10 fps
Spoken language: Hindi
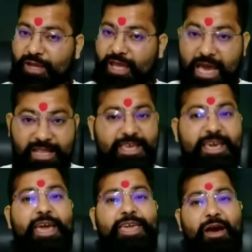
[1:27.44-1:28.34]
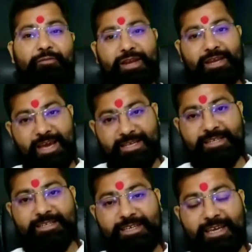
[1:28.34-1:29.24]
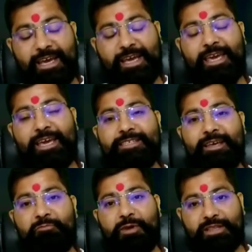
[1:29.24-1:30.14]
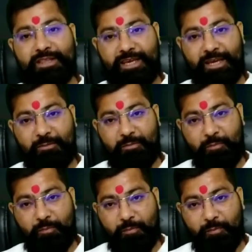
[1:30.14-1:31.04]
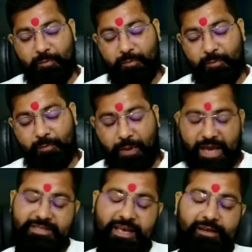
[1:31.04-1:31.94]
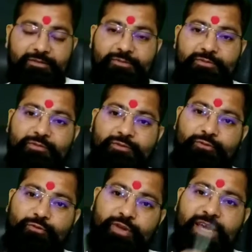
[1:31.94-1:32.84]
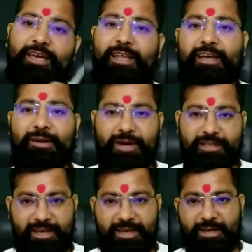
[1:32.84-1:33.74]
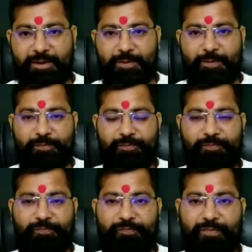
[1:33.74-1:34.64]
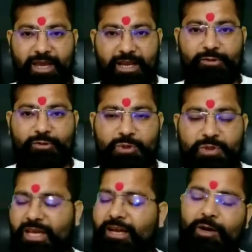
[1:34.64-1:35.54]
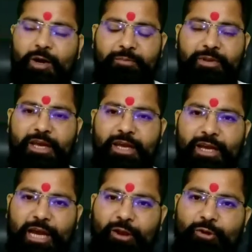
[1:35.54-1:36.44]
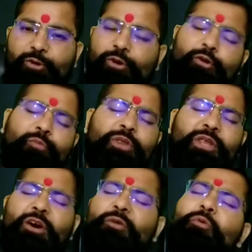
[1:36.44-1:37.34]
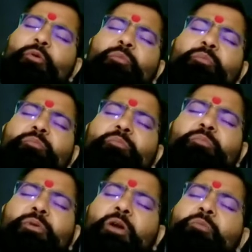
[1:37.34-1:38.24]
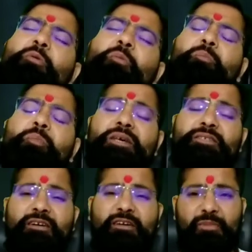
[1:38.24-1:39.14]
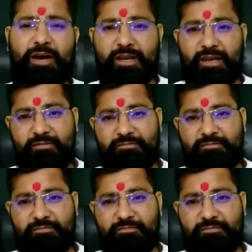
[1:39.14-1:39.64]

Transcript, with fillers: कहते हैं या फिर कह सकते हैं कि ऐसा व्यक्ति पैसा दुनिया के लिए कमाता है है ना दोस्तों देखा होगा आपने कई लोग करोड़पति अरबों खरबों पैसा कमा रहे हैं